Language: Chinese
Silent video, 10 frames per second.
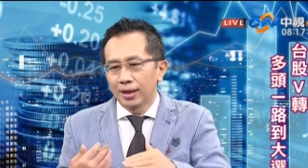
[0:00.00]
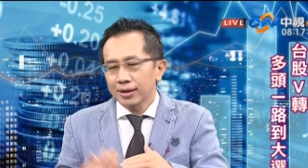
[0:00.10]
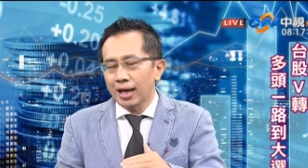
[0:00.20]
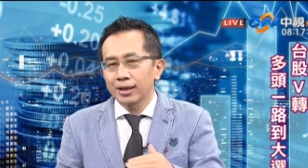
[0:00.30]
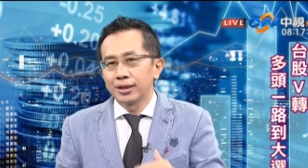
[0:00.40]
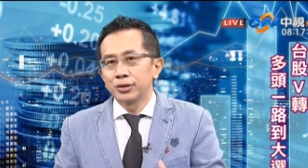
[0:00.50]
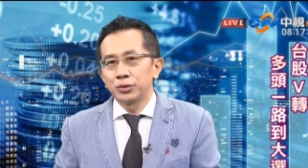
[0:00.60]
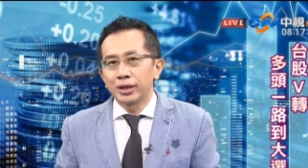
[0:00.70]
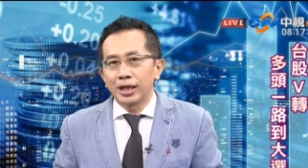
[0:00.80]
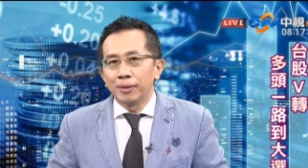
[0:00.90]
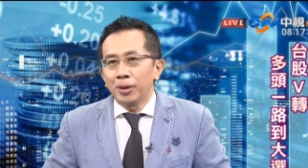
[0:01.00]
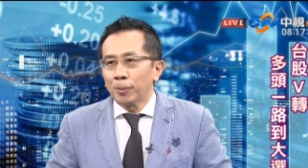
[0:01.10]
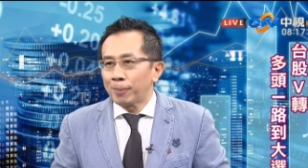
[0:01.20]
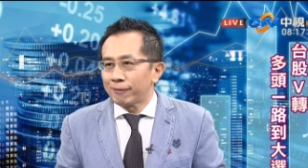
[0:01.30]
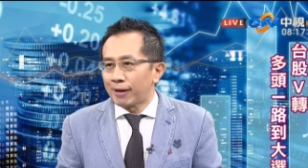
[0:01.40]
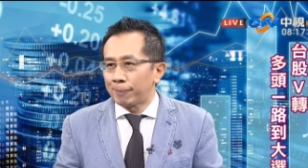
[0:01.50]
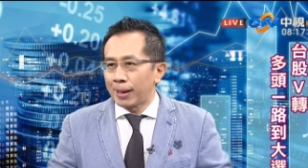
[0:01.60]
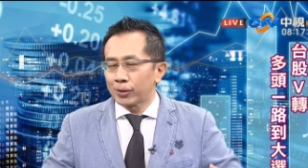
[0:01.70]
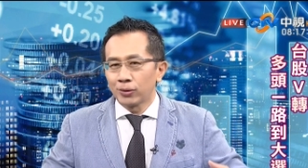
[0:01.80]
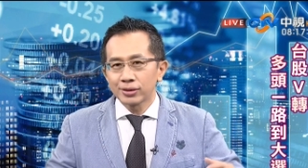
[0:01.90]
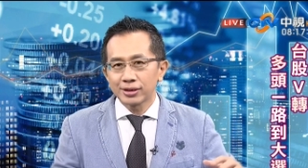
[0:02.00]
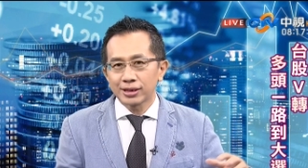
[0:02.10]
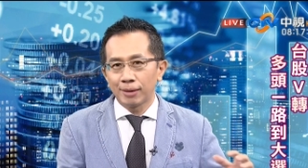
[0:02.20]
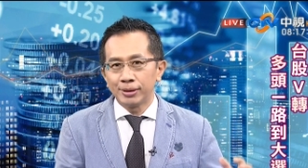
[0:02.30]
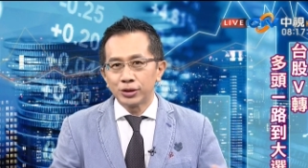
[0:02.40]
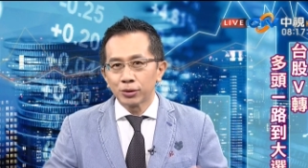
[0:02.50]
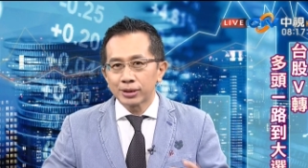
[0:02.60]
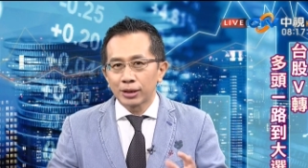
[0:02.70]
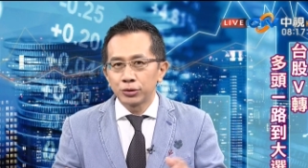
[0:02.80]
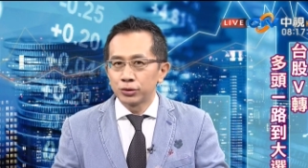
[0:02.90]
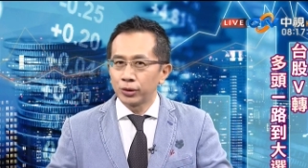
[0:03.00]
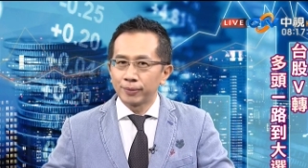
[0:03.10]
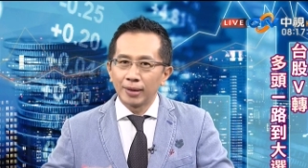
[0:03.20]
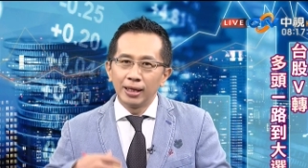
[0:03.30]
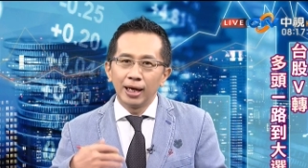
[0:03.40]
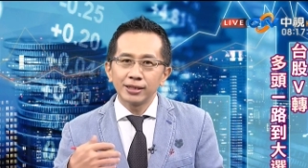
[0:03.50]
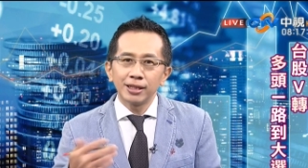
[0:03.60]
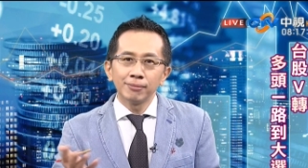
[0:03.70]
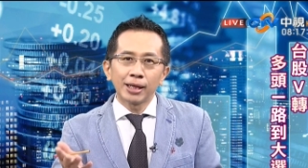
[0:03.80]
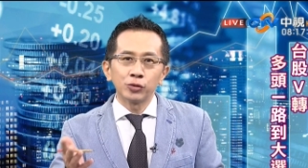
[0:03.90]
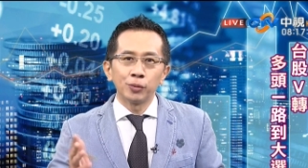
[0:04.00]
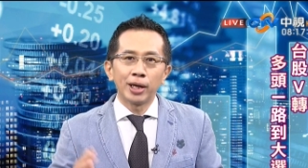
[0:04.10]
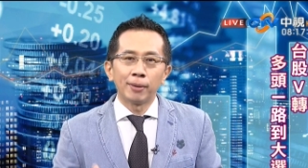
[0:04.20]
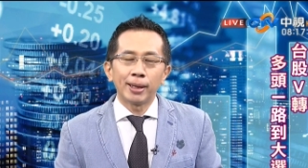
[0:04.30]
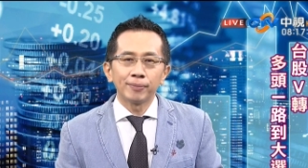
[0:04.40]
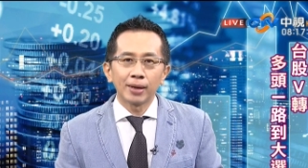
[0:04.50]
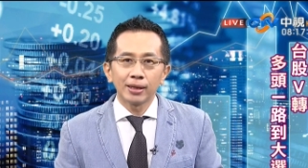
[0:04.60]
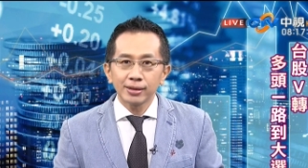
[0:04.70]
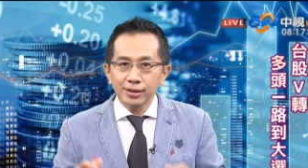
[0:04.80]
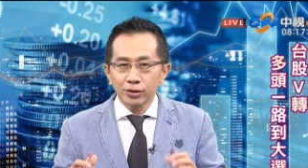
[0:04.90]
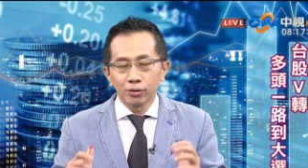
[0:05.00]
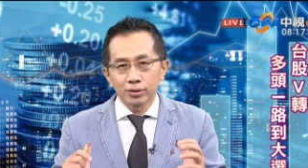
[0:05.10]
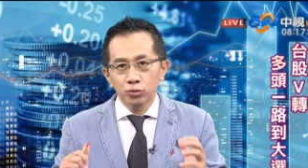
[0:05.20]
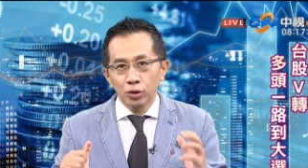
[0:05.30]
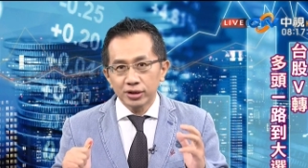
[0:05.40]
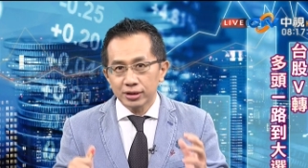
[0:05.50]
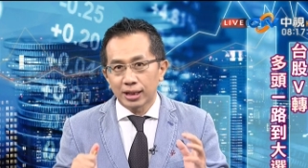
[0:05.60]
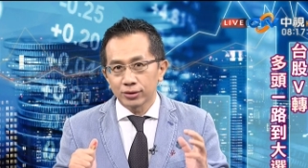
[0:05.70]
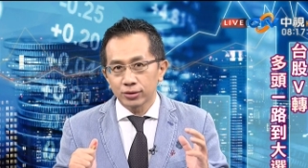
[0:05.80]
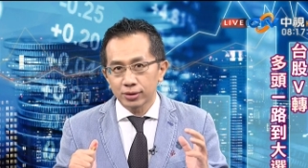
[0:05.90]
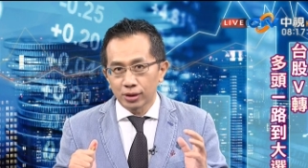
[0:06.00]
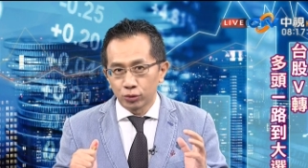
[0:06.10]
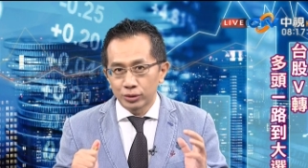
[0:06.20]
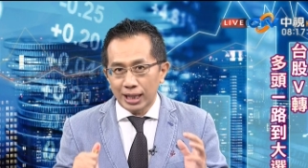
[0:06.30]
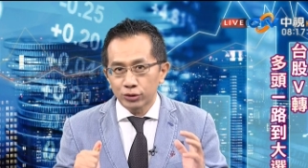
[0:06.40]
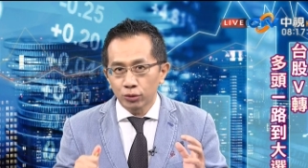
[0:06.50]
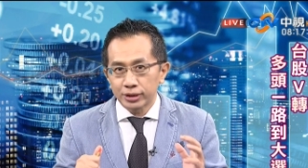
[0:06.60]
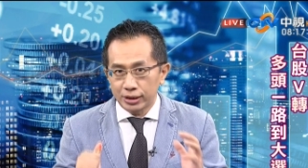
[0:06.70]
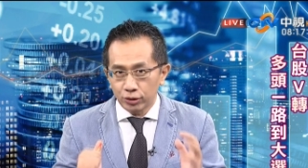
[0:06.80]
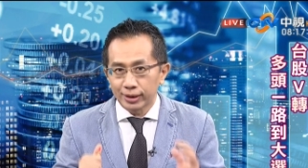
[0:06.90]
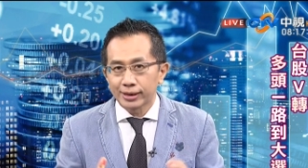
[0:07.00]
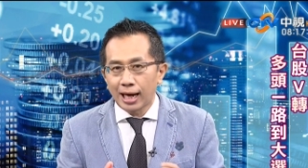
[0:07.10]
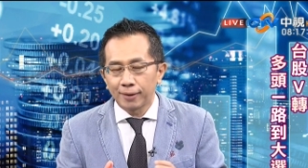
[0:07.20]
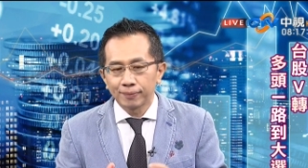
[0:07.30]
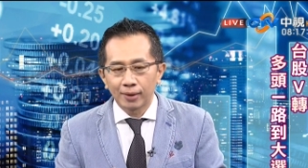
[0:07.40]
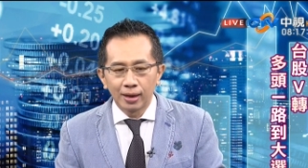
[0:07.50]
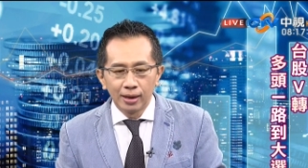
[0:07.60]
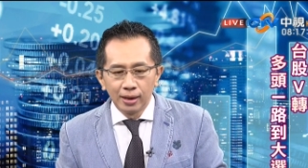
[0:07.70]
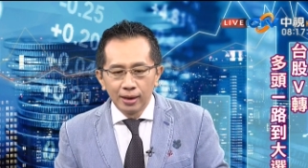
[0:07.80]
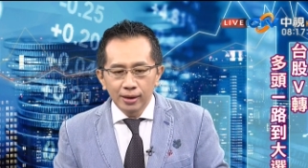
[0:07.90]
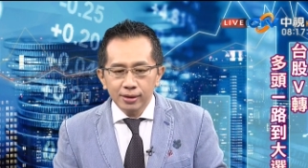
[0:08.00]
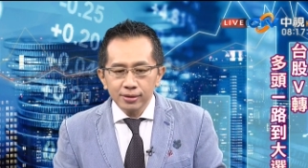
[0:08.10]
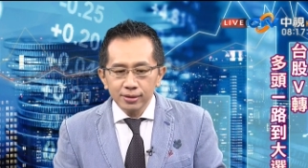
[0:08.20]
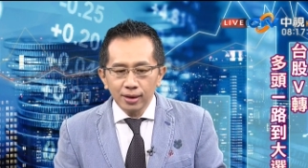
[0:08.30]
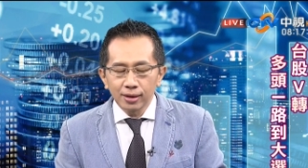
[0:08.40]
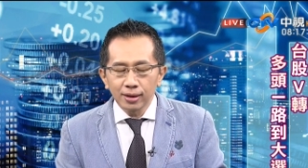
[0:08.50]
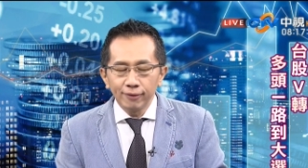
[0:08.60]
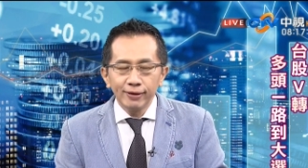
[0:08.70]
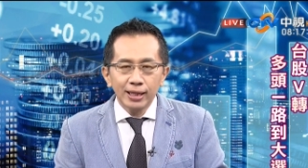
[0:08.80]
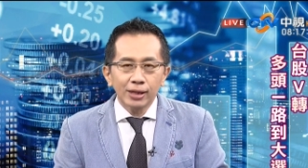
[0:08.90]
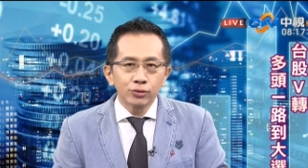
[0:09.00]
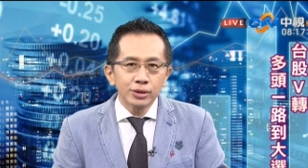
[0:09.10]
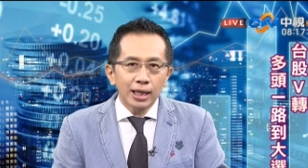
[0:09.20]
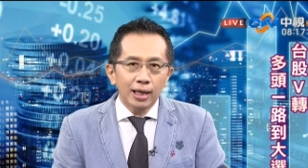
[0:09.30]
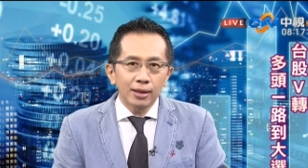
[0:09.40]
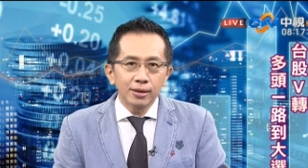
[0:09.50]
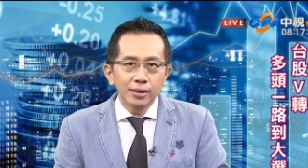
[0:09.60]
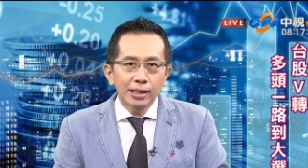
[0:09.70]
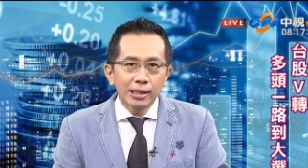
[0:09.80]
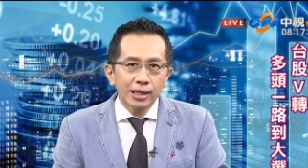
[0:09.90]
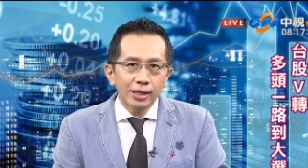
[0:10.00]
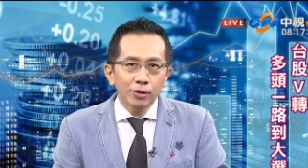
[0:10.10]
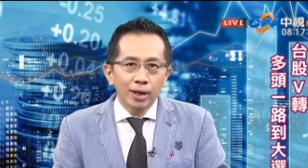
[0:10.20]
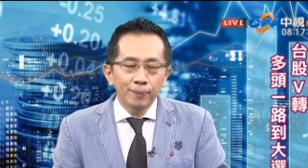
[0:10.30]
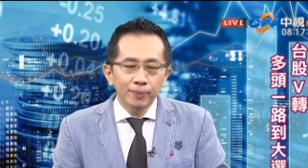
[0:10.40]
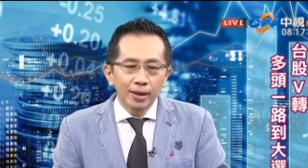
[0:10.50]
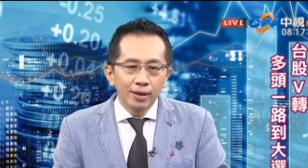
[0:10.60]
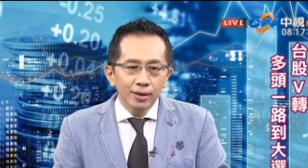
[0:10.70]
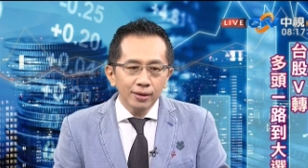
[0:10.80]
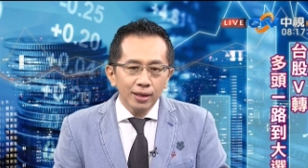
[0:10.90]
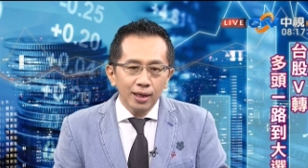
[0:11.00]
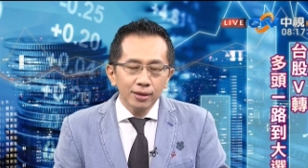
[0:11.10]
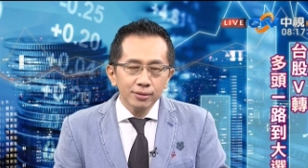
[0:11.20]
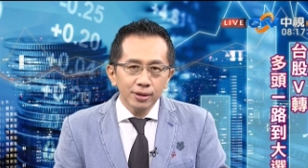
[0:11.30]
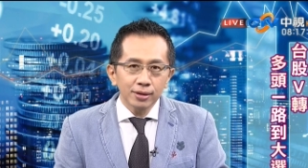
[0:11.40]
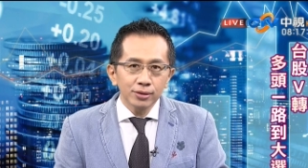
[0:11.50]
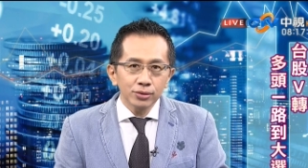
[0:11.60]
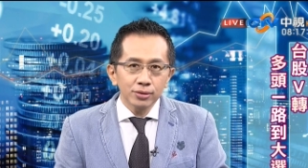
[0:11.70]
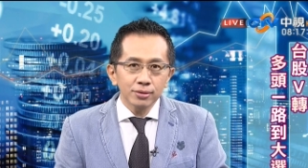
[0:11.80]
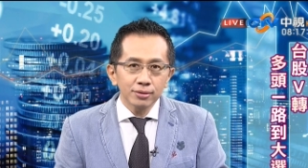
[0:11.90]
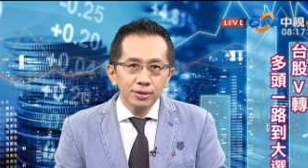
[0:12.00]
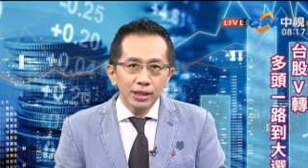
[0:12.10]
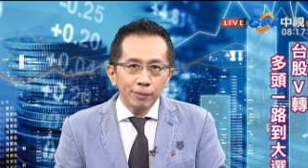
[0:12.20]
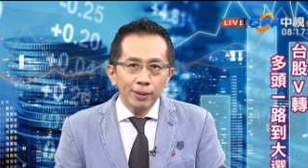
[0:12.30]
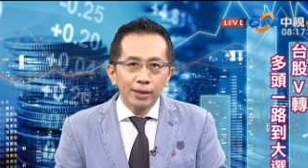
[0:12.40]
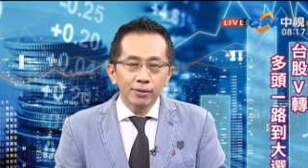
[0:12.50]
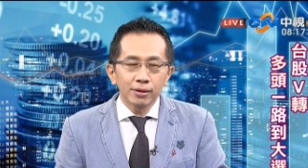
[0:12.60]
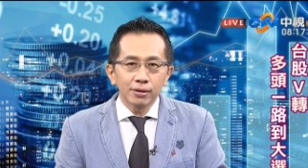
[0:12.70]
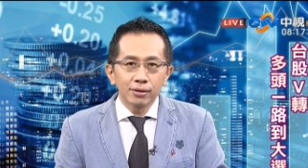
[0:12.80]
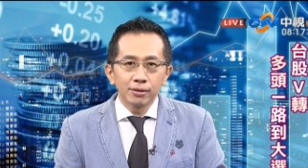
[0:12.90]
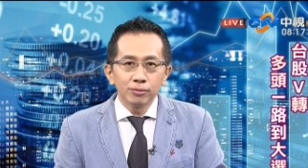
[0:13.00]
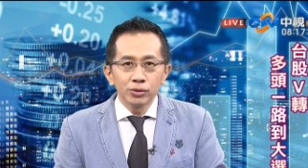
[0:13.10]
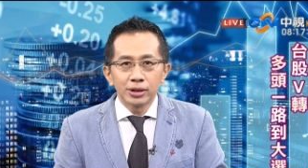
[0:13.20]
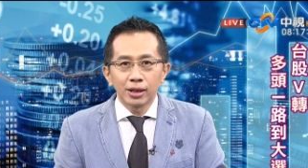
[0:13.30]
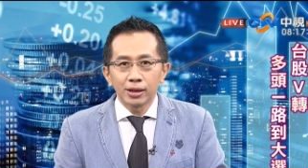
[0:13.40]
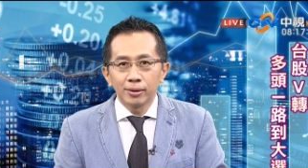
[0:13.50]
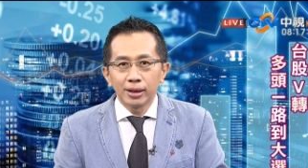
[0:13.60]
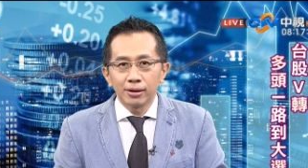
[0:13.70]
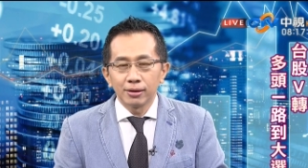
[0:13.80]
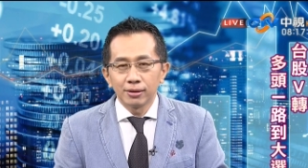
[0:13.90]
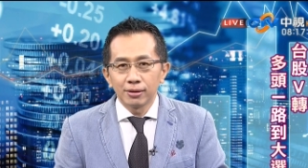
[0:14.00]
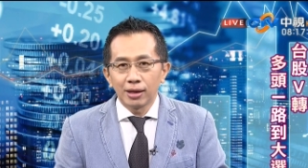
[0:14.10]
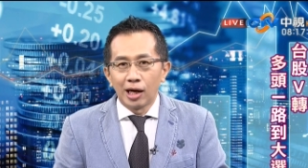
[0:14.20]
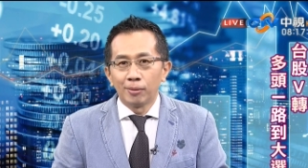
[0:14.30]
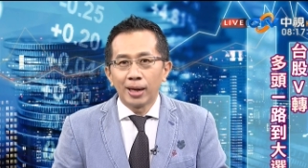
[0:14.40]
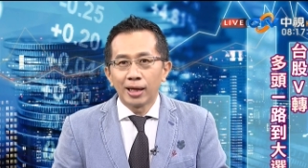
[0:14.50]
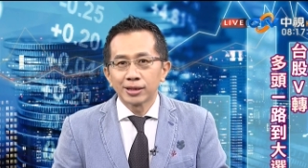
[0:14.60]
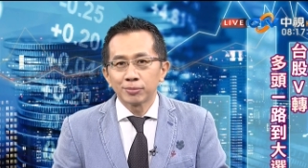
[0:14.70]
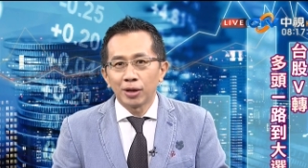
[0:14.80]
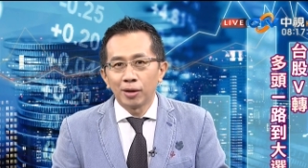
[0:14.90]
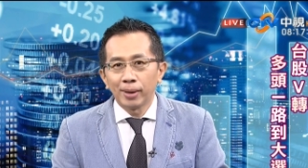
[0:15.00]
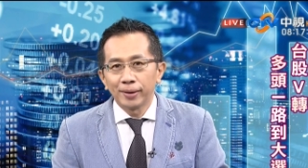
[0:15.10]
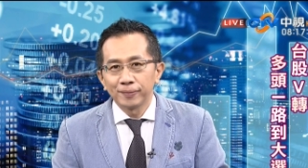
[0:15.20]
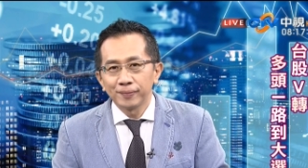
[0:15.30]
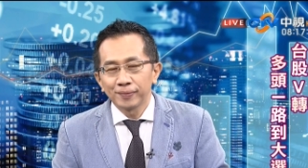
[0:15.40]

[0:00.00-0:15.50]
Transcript: 他可能觉得也没有办法把公司产品救上去，所以先卖股票吧。那这种对市场的股价冲击就很大。可是呃，Avidia 股价来看的话，它的晶片目前各位好卖还是不好卖？